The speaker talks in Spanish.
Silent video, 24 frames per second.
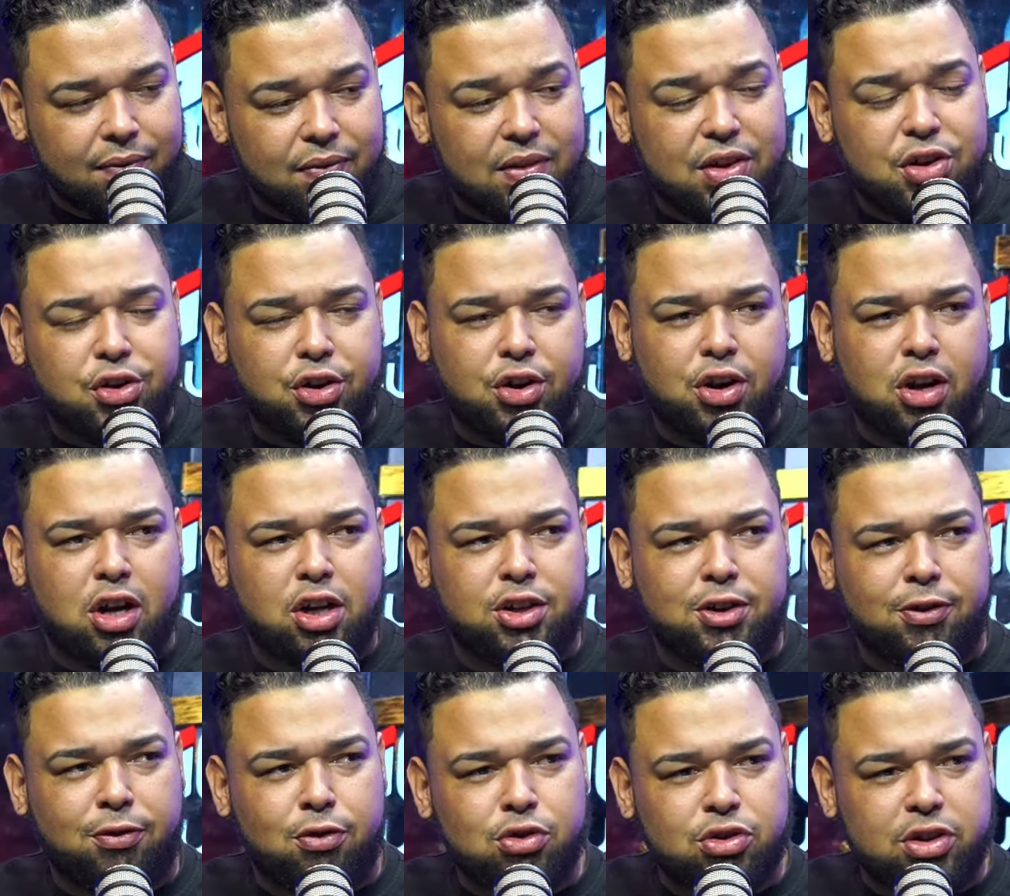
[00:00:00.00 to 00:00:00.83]
y yo creo que
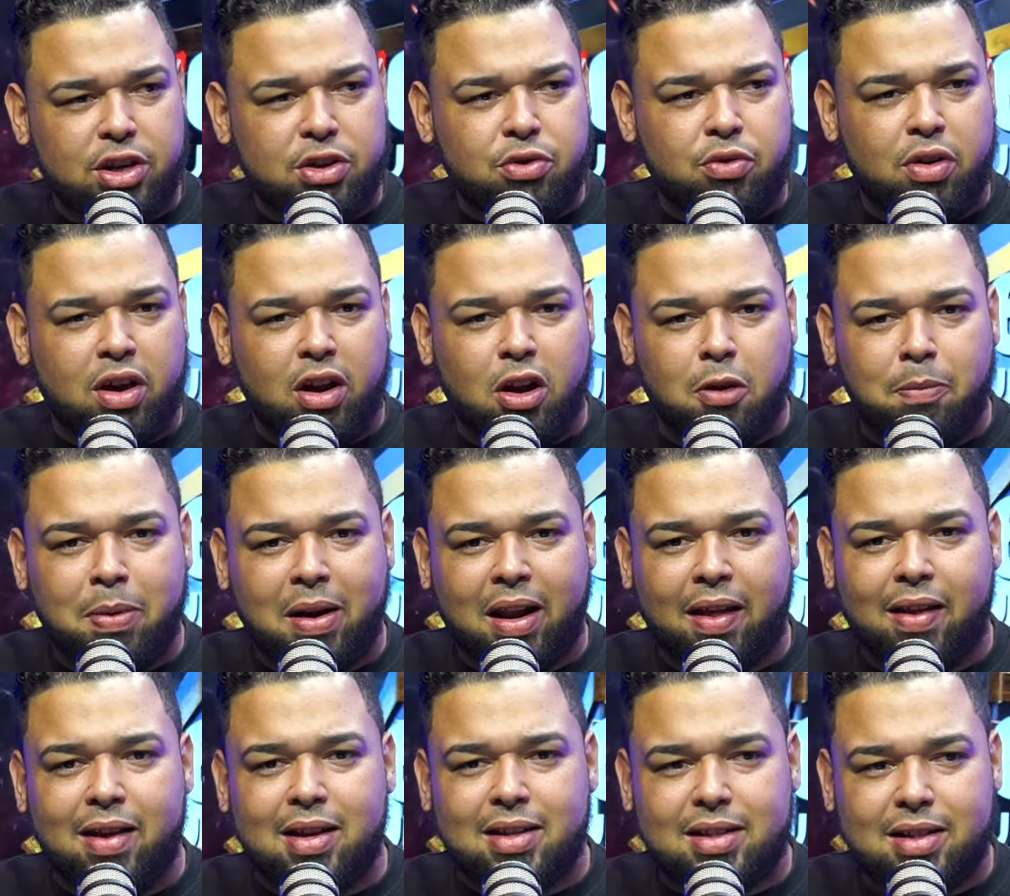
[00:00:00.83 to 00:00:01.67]
eso fue un señuelo para
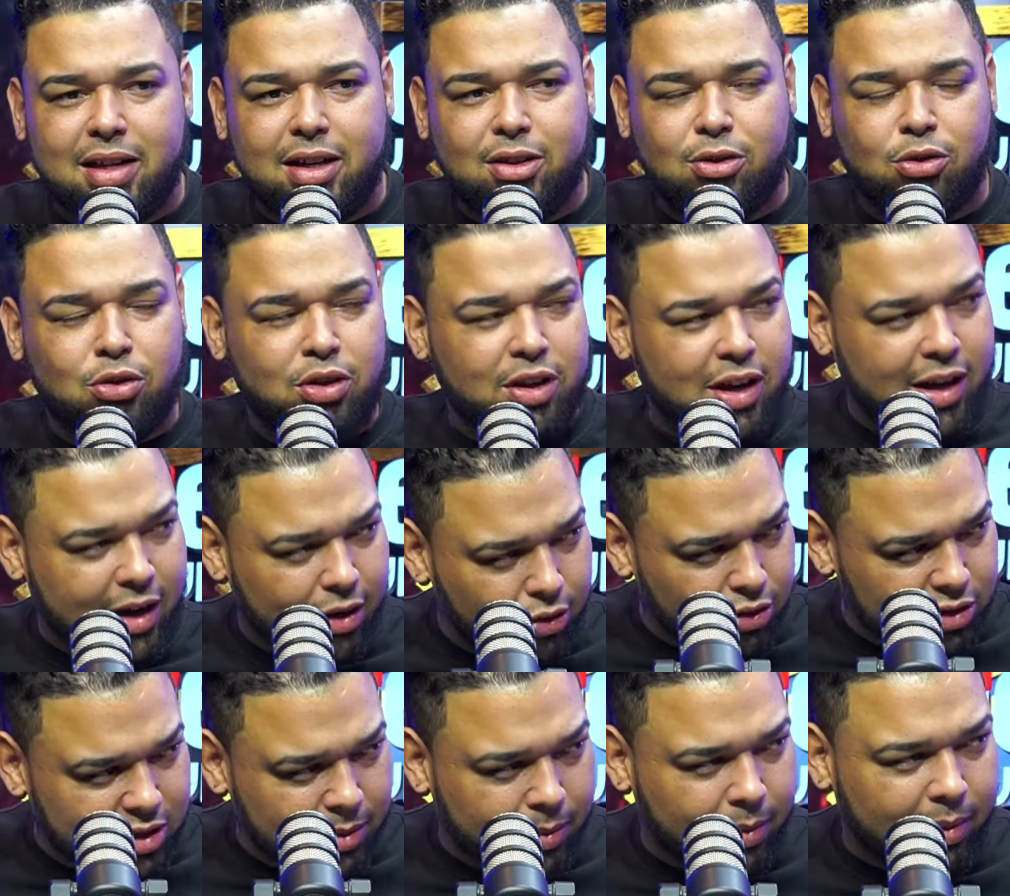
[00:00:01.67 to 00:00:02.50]
decir, tú no tienes
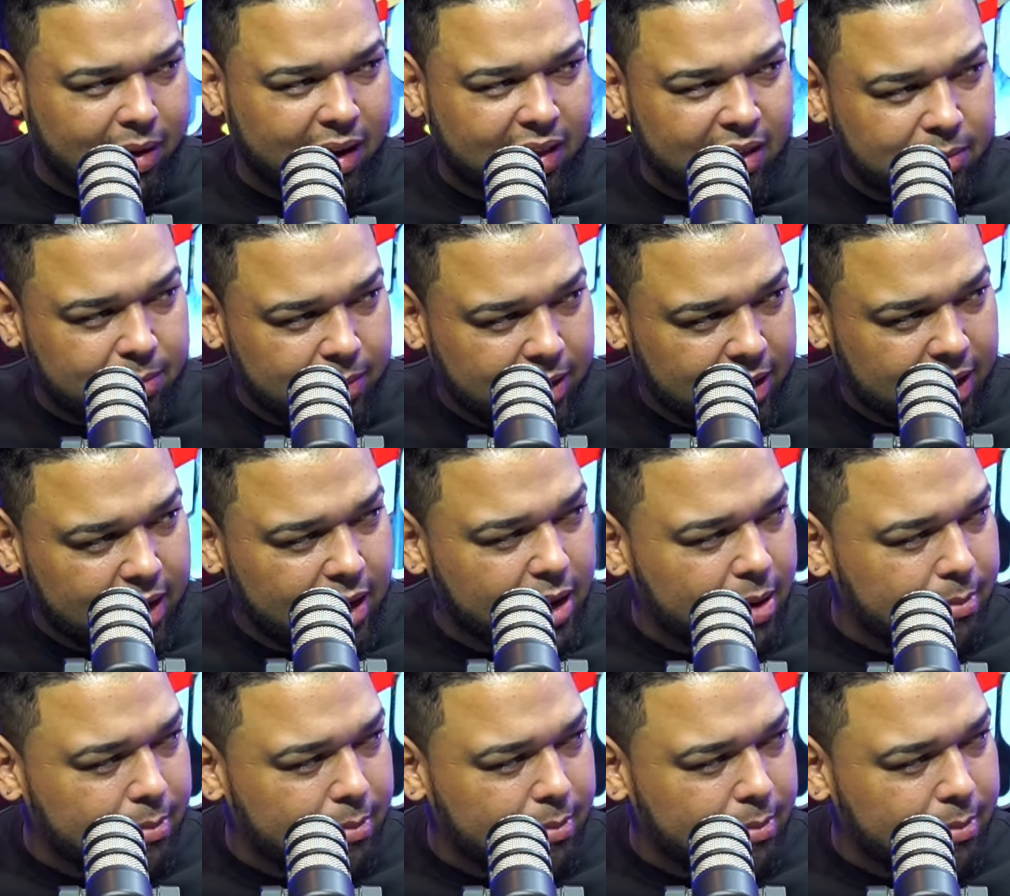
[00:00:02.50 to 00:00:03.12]
excusa por hablar de mí,